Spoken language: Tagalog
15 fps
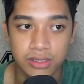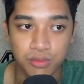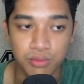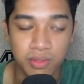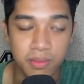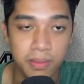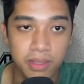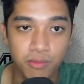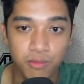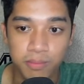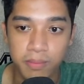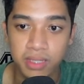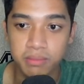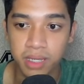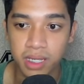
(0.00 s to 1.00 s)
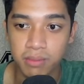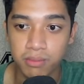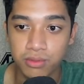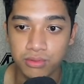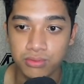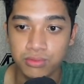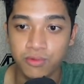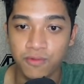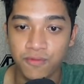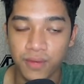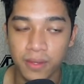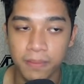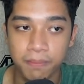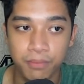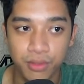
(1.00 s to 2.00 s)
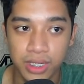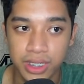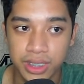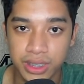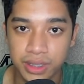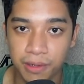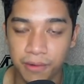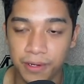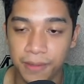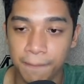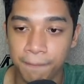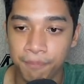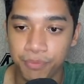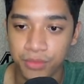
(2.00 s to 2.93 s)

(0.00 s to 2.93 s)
So we might, we might be able to flip bullish or